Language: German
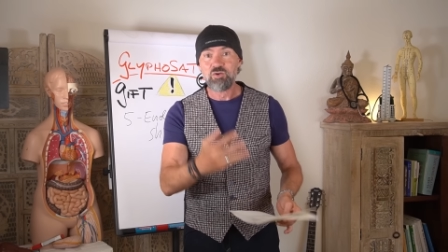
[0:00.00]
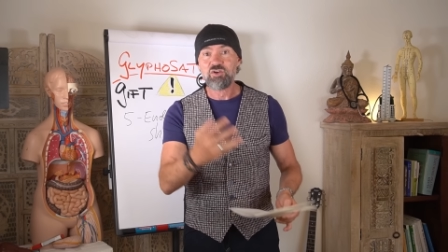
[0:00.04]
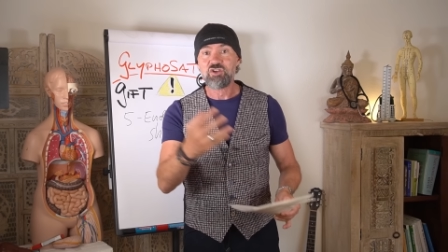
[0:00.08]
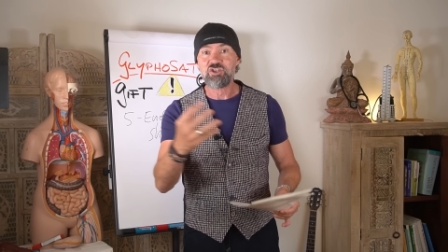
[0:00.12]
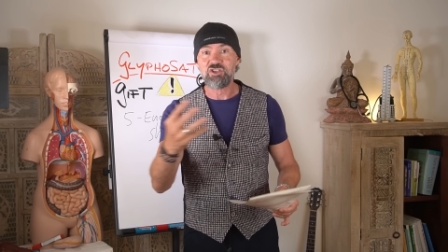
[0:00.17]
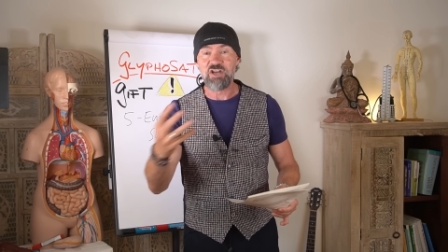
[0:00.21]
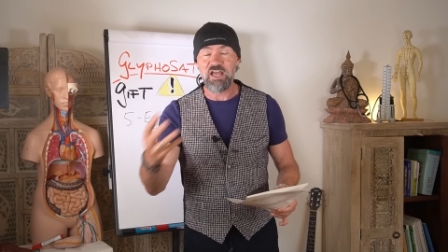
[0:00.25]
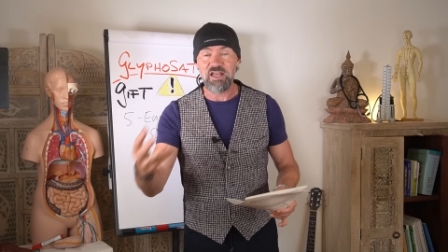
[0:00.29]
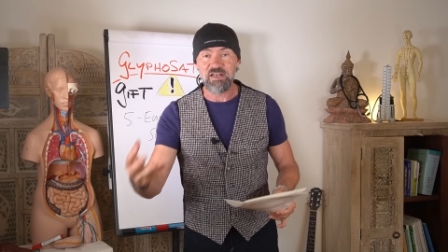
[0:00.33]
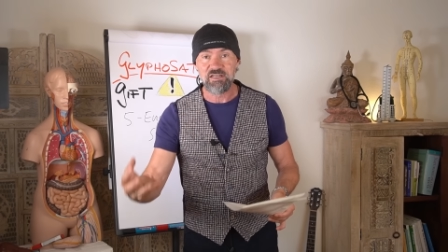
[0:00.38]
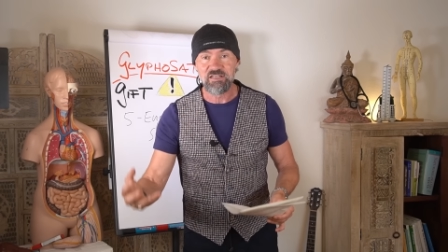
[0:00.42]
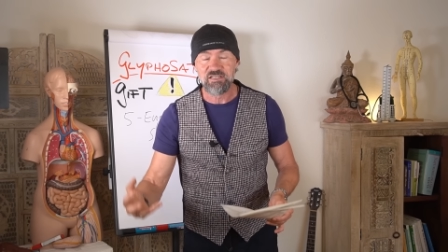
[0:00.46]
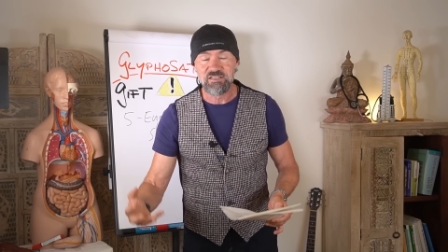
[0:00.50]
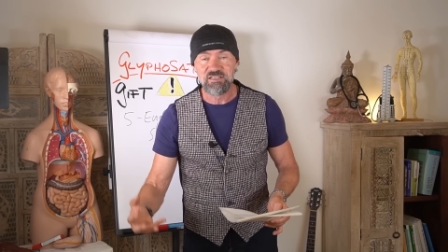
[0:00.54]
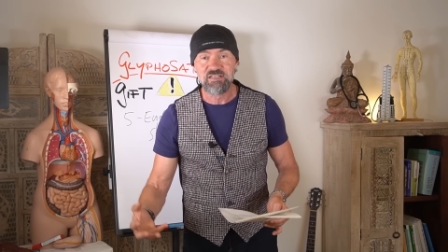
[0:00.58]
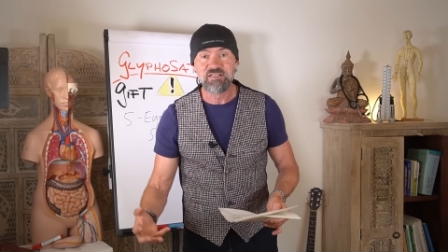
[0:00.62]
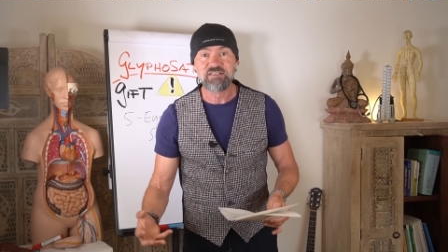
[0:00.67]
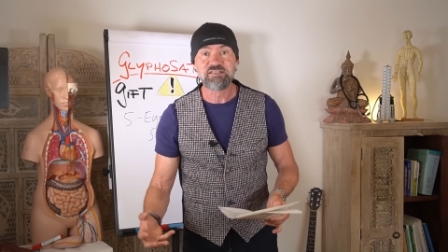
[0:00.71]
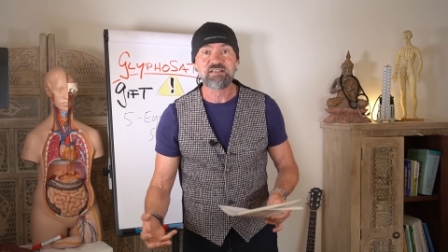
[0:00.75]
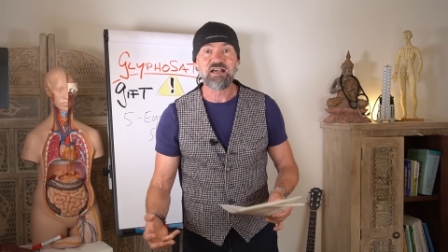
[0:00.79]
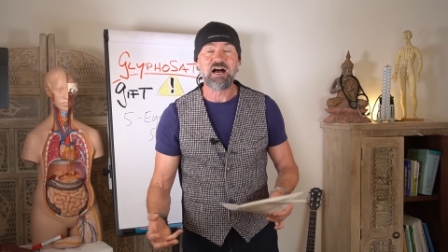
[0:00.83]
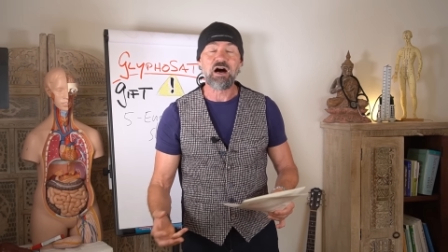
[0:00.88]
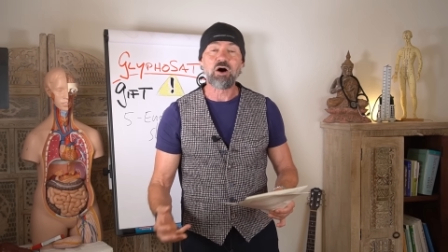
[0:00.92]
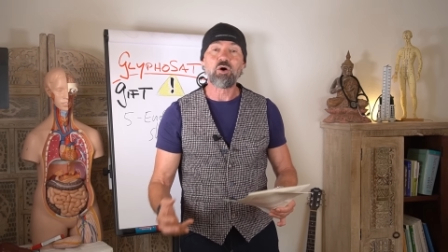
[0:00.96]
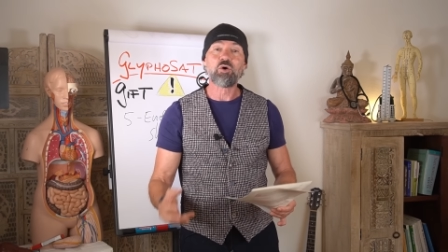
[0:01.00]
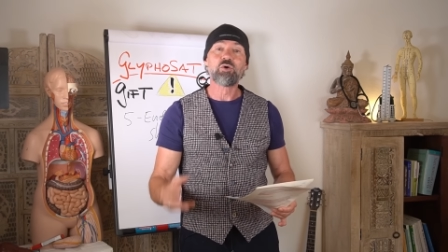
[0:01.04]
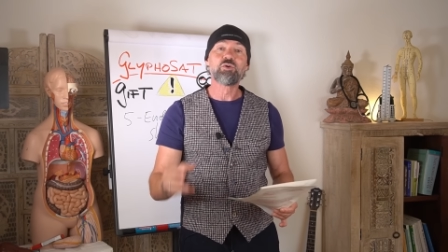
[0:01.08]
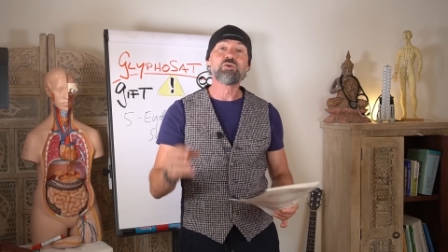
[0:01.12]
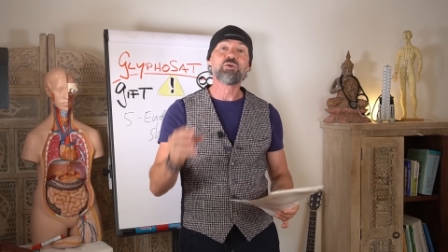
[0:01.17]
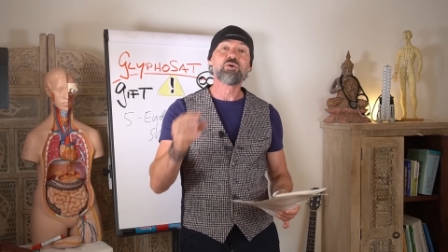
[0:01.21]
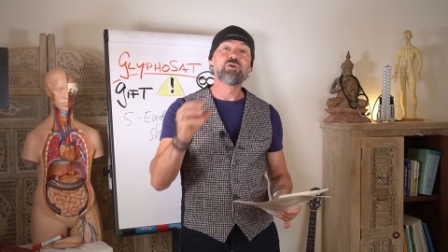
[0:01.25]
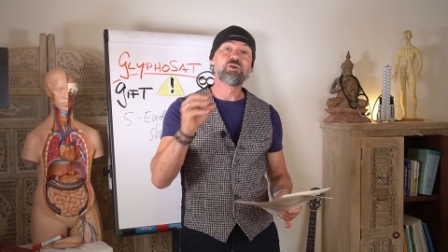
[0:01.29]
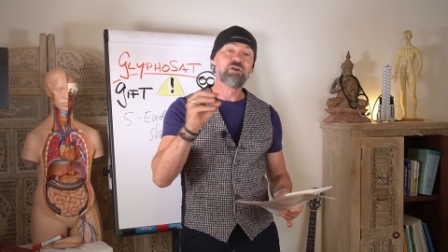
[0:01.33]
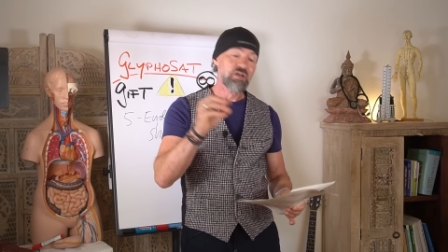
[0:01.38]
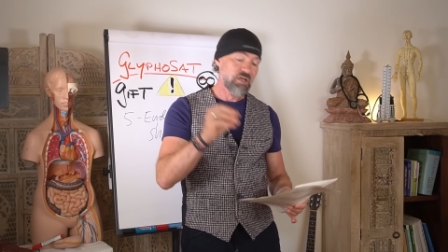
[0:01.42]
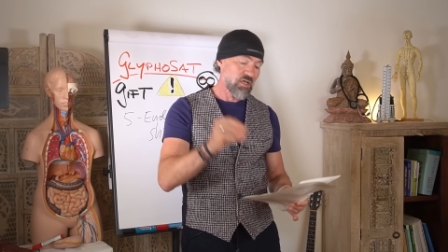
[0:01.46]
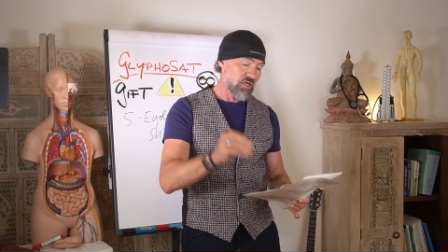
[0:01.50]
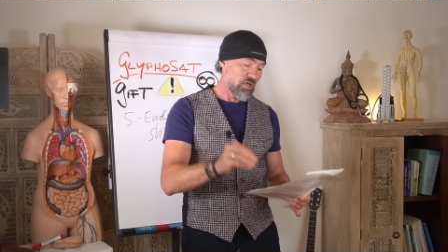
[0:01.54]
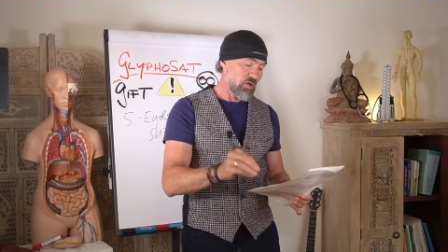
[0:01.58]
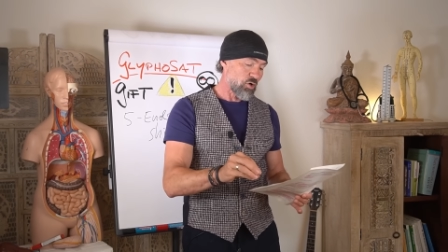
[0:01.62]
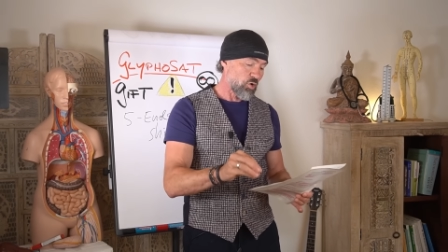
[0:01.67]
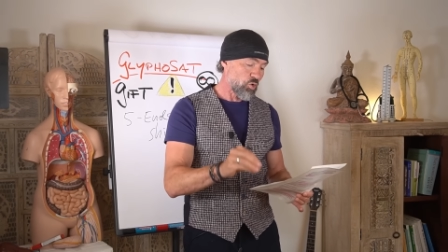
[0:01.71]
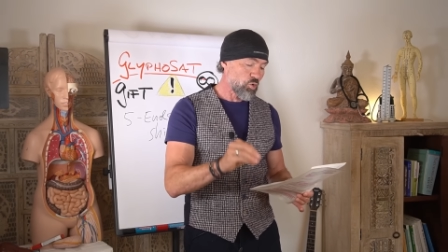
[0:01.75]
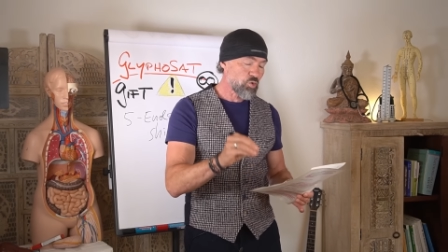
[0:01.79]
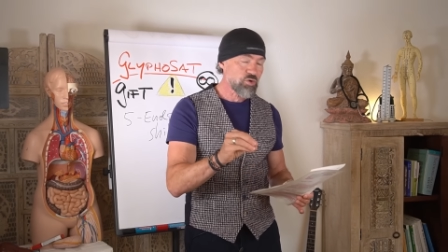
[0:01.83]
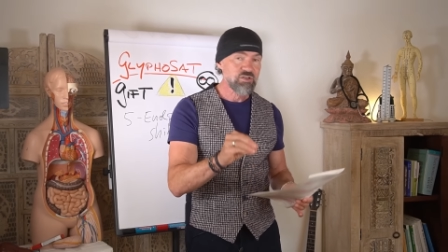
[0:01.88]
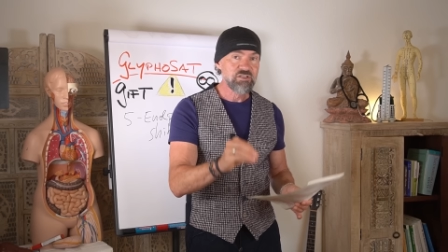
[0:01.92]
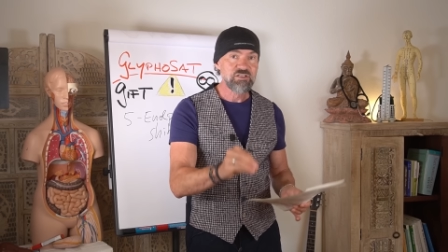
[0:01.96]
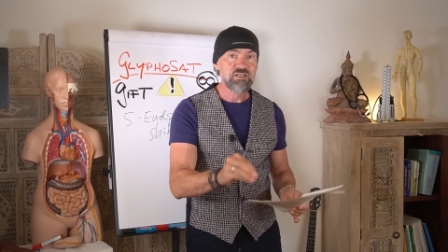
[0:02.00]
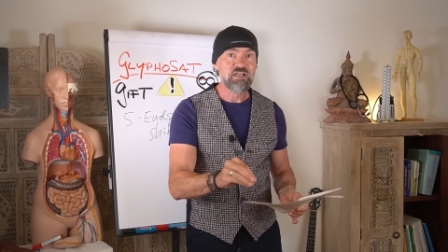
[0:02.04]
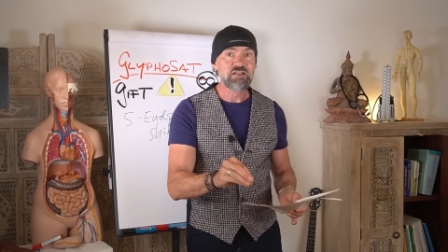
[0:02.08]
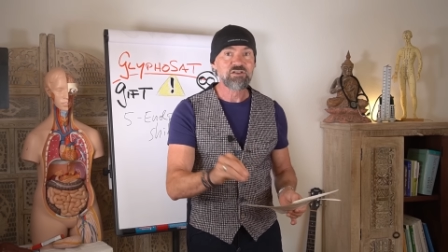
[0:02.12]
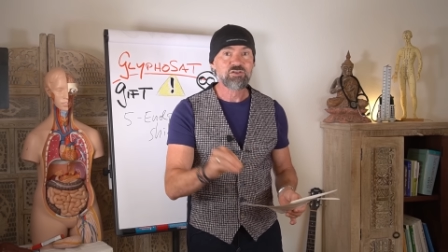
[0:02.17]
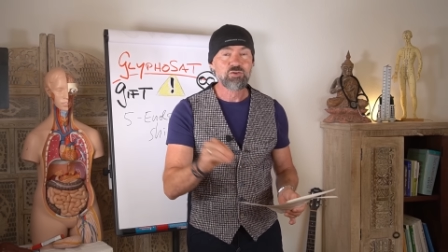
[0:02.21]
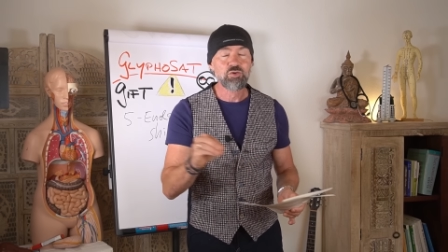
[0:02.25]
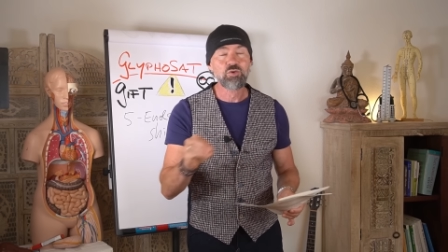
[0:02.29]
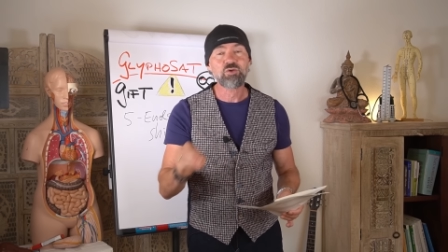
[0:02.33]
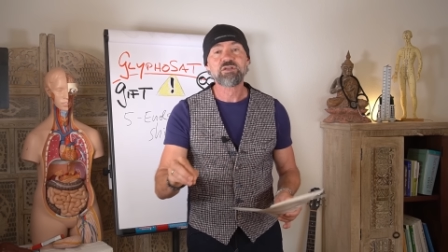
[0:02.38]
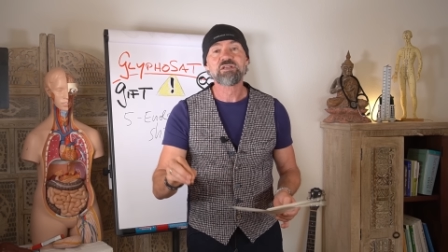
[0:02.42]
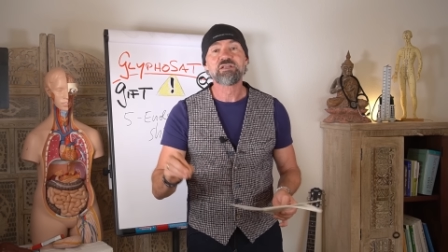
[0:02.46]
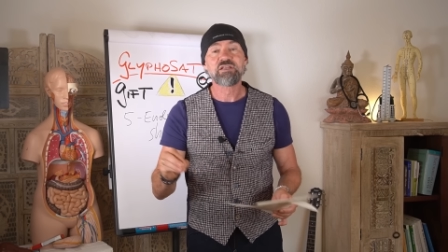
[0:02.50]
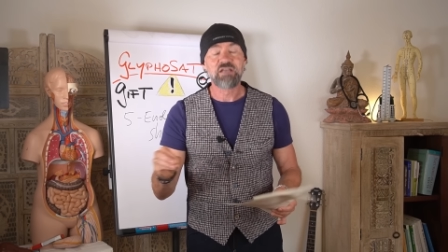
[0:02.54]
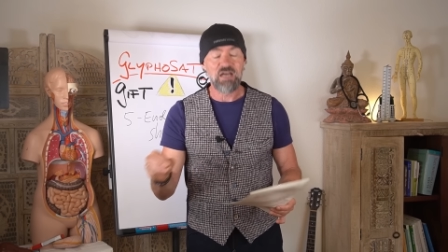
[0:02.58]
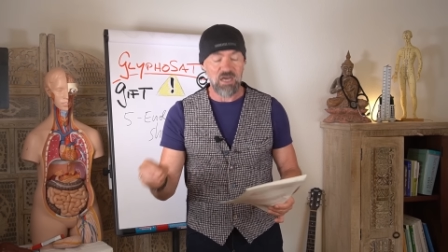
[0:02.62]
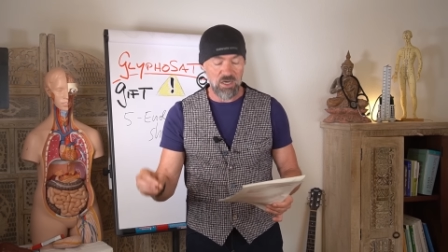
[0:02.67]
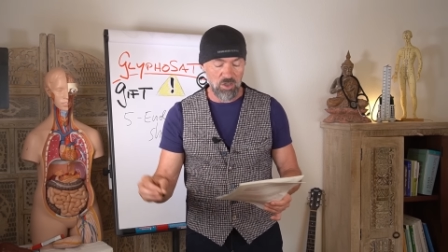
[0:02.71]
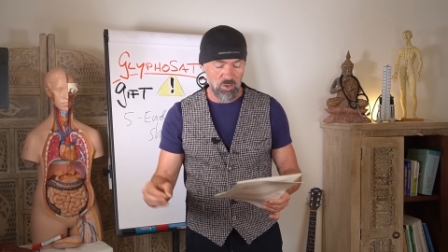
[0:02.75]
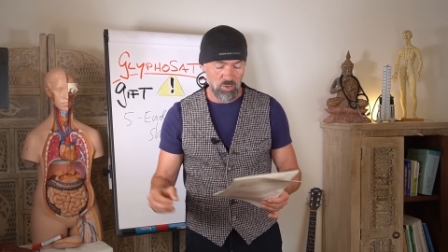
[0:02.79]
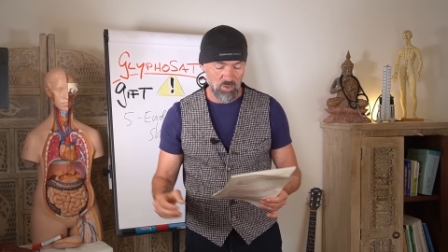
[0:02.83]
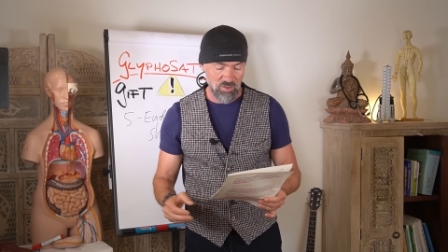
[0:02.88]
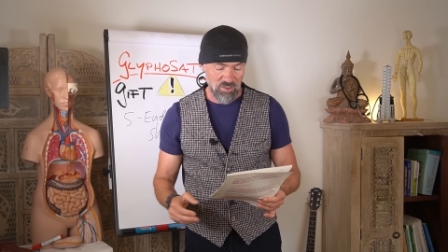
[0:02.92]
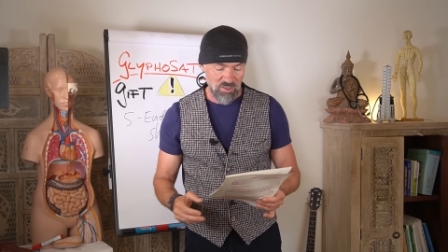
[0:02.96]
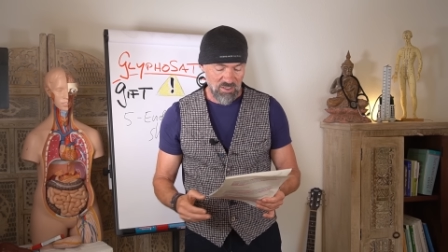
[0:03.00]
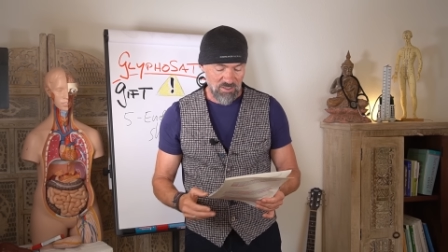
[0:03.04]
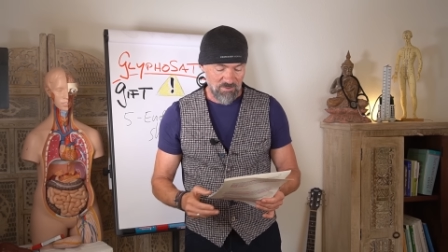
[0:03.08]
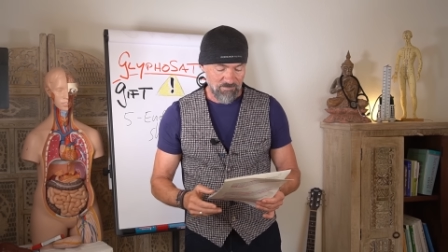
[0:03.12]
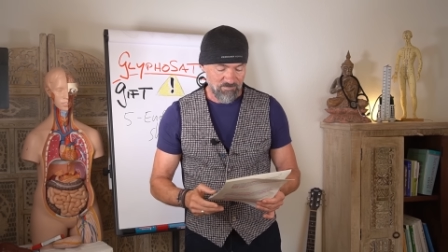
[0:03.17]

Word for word: und schädigt diese auch noch und natürlich auch